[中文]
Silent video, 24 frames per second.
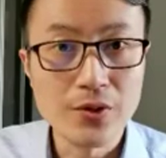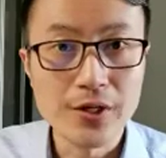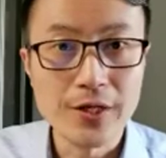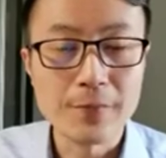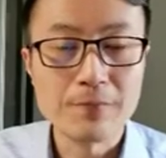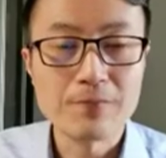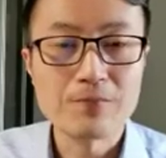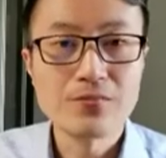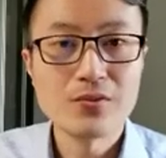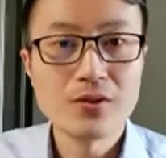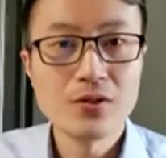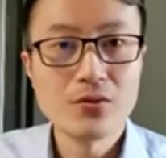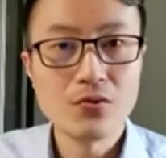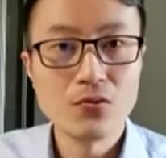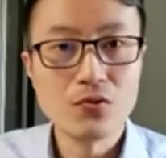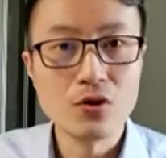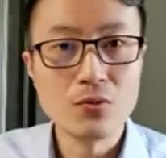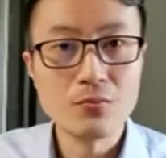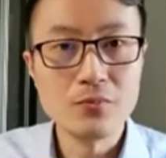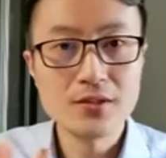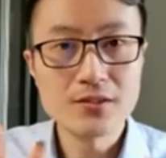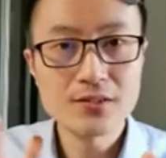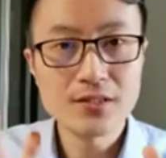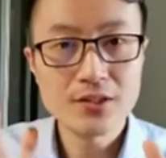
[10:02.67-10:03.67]
位我
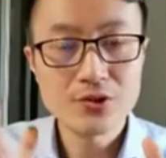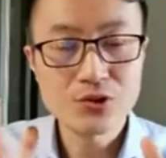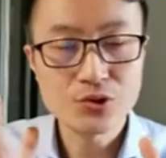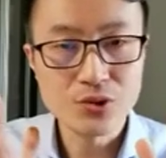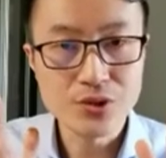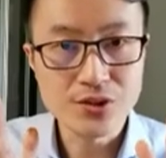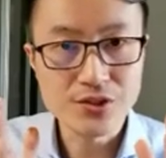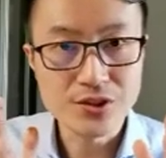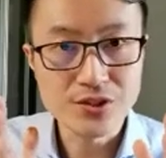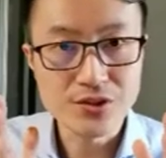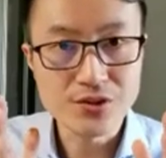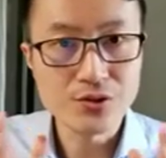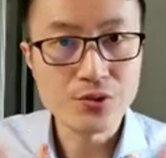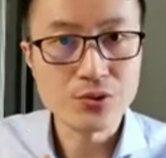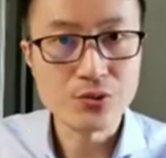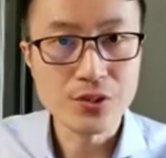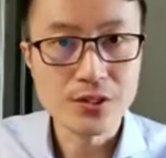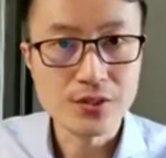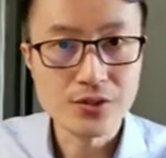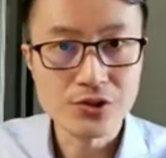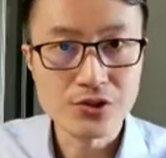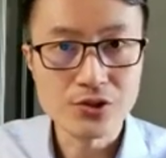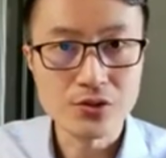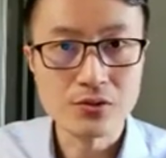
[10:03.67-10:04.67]
们在学习英语语
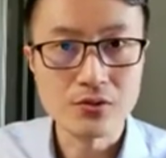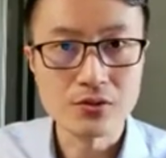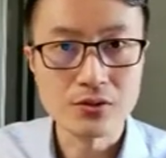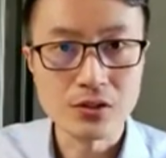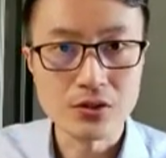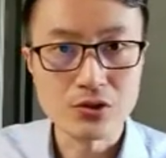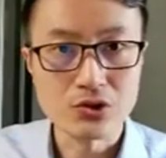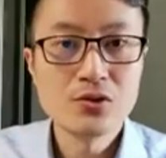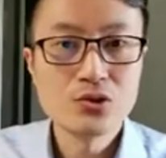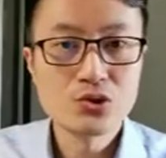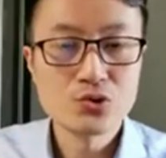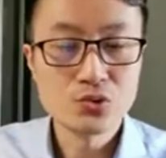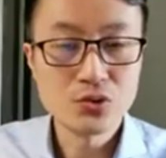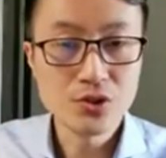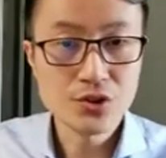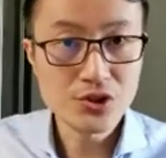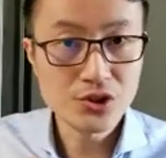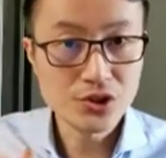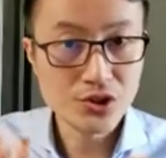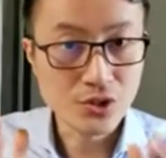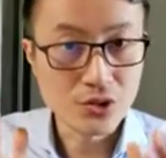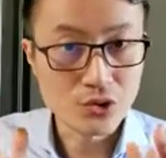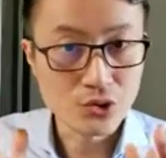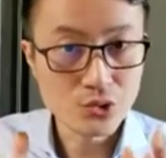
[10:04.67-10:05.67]
音的时候呢，除了
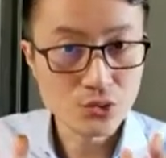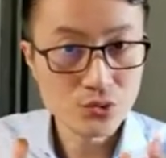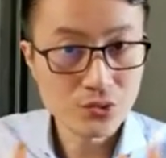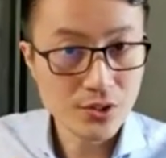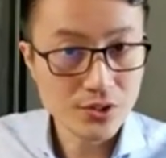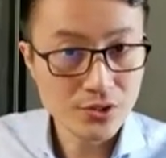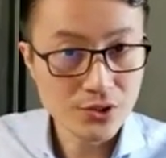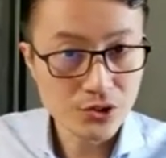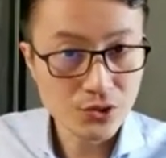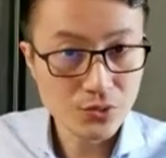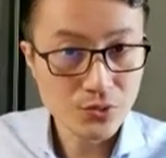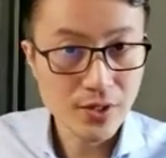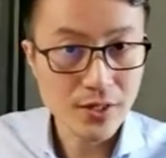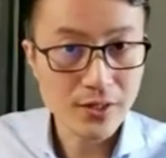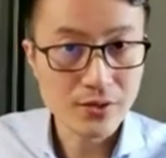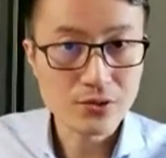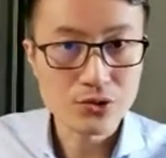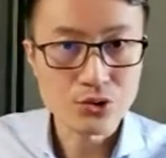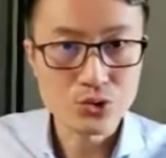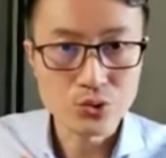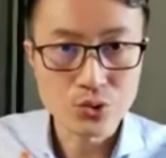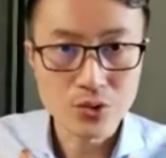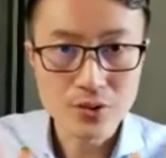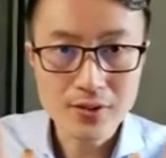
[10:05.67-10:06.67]
少数人之外，
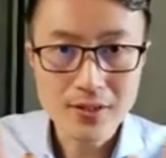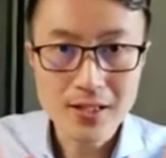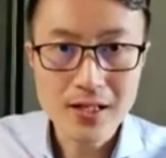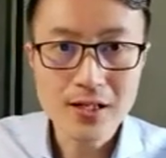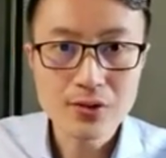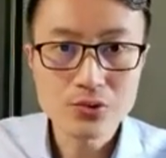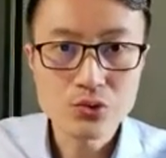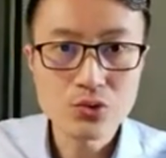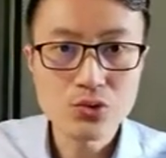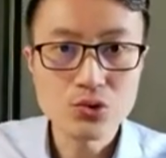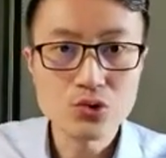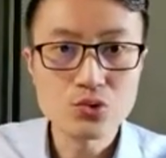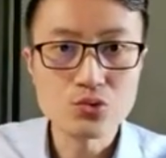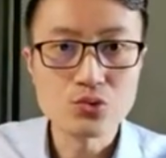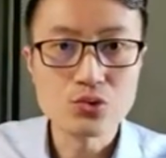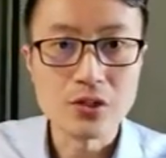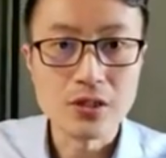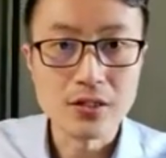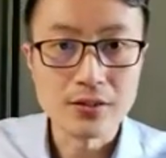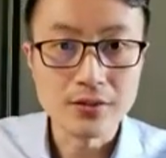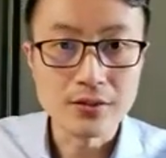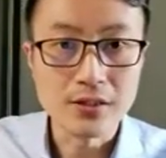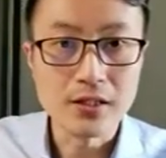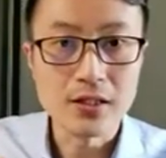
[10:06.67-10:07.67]
绝大多数
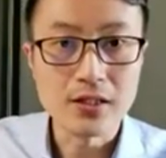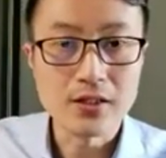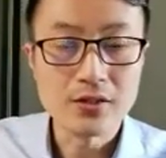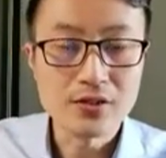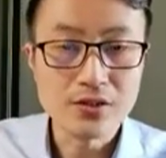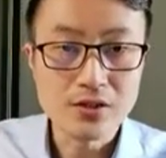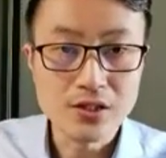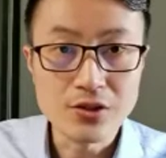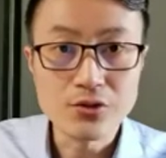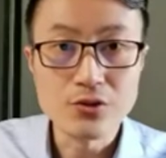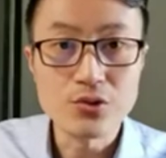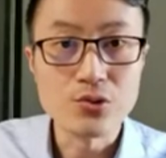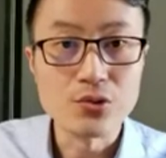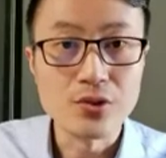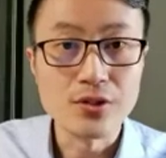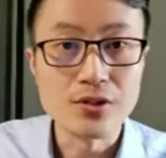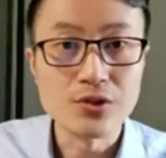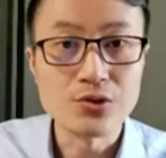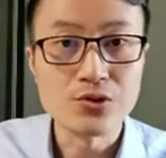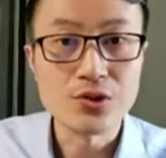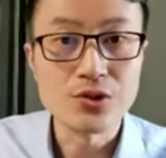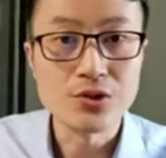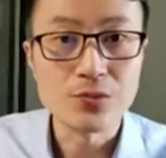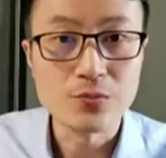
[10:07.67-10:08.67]
人的英语语音
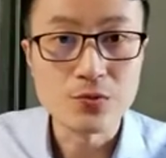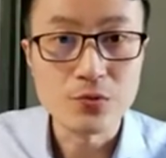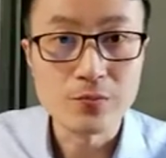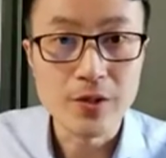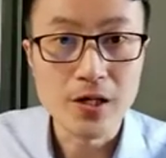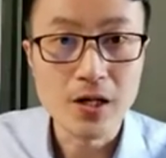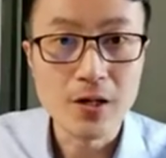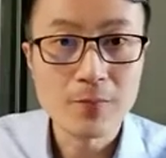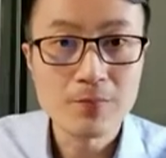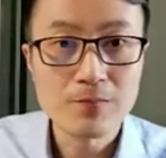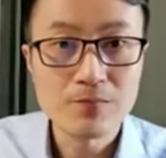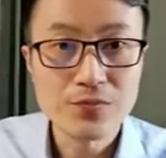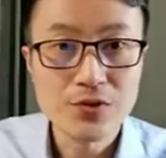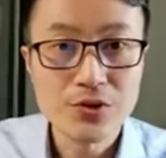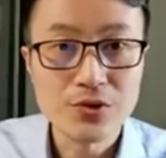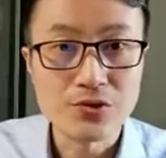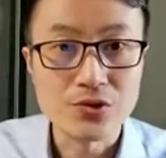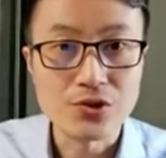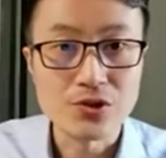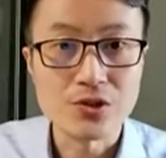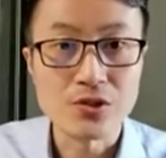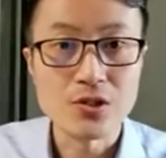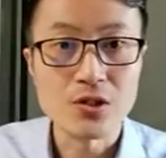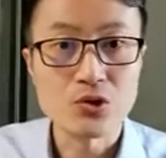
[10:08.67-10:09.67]
的学习目标就
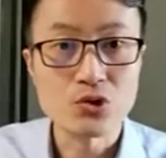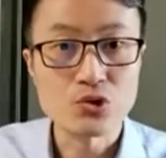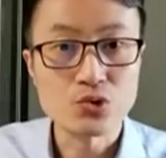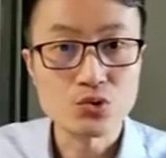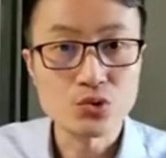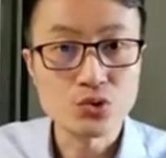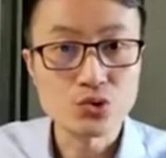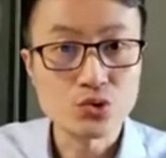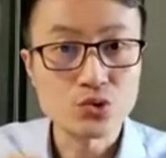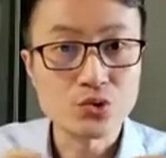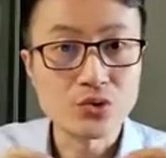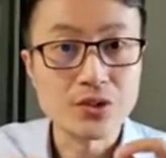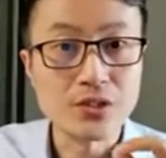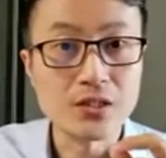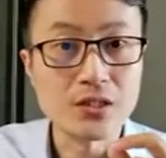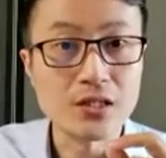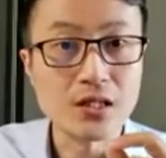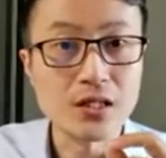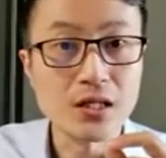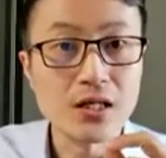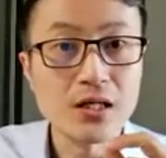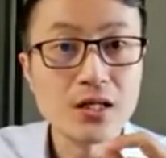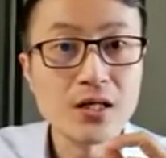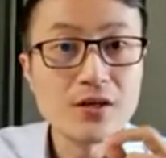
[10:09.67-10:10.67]
是要说出一
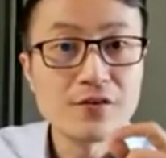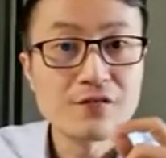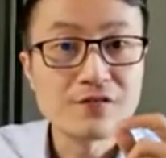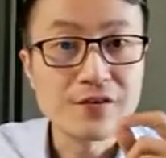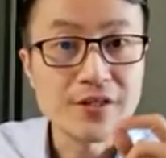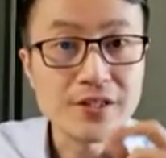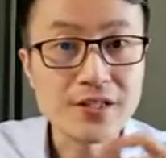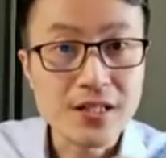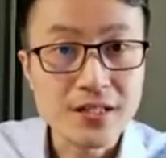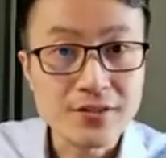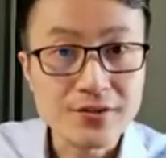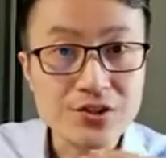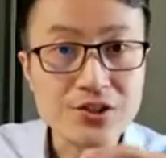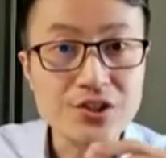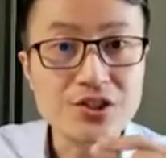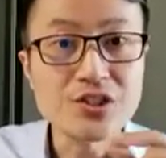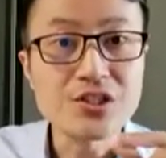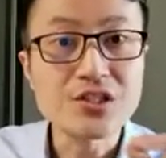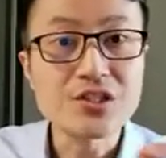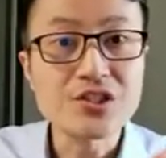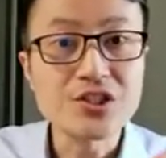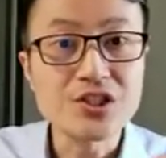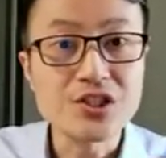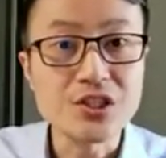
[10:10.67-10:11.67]
个非常
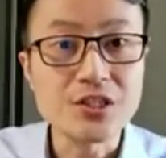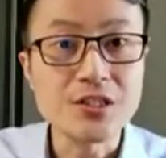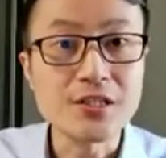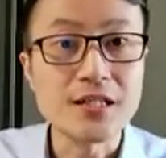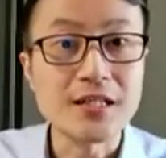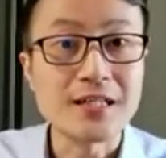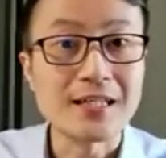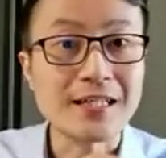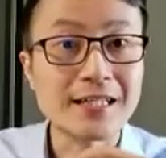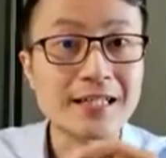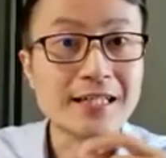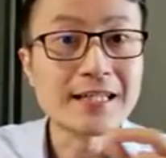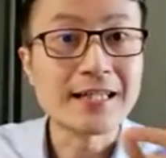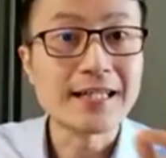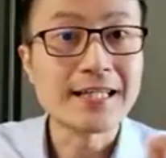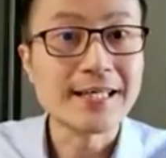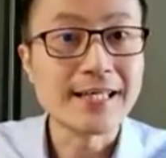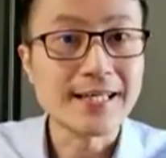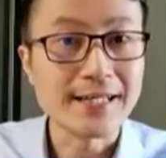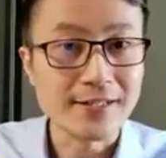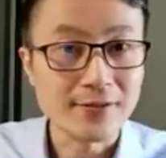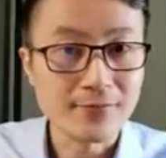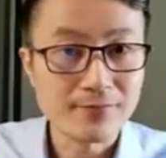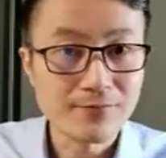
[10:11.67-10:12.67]
清晰的
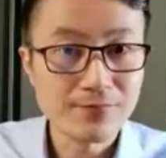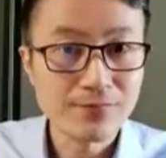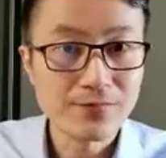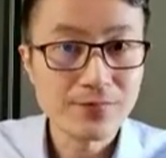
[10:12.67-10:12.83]
clear，